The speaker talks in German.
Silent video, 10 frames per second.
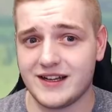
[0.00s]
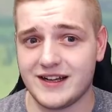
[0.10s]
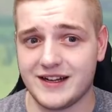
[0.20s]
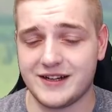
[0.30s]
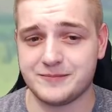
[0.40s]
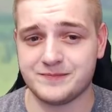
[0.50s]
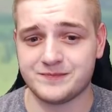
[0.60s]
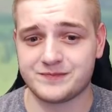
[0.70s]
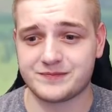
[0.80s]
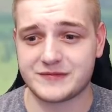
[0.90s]

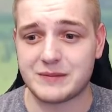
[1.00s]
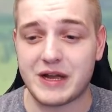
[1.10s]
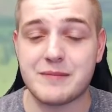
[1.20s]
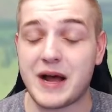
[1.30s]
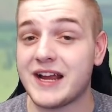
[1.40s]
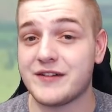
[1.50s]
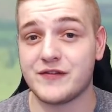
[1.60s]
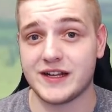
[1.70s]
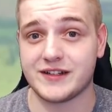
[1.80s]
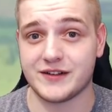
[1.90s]
Ähm, bei beiden
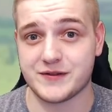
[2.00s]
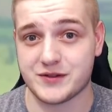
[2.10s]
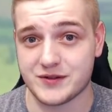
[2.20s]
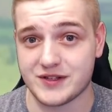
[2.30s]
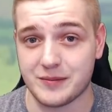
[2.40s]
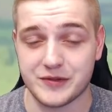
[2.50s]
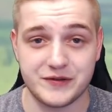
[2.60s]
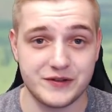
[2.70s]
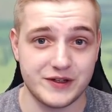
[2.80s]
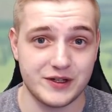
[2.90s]
Fantreffen zusammen?
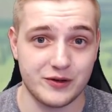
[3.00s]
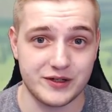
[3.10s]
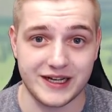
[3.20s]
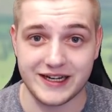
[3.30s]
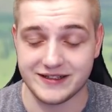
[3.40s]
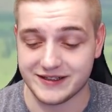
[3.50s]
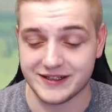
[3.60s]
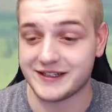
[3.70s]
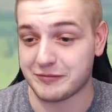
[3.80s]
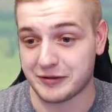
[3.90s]
Mit wie vielen Leuten rechnet
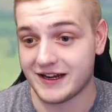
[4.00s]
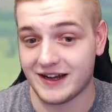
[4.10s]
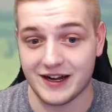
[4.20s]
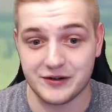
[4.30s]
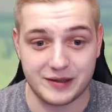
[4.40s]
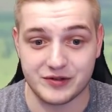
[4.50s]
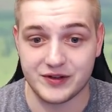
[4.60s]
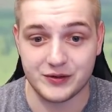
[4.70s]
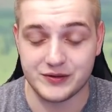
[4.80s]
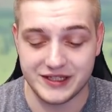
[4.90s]
ihr? Ich habe keine Ahnung, ich habe
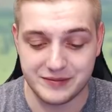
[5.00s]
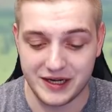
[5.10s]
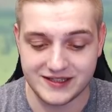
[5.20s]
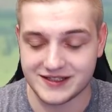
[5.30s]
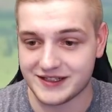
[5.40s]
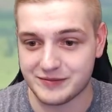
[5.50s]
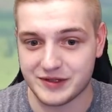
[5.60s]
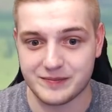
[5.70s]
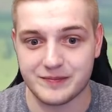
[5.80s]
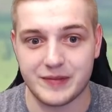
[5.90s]
sowas noch nie gemacht, seitdem
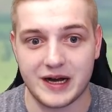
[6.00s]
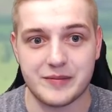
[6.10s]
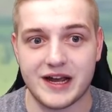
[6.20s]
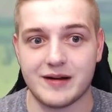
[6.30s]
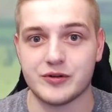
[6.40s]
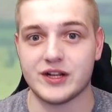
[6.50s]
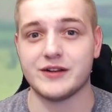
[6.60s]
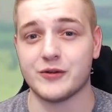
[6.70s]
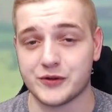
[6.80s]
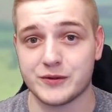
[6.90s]
ich ein paar mehr
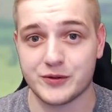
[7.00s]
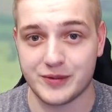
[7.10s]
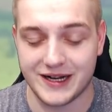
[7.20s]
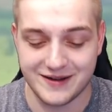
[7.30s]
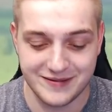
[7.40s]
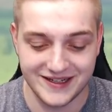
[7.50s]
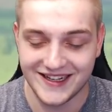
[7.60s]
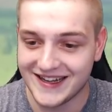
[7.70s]
Abonnenten auf YouTube habe.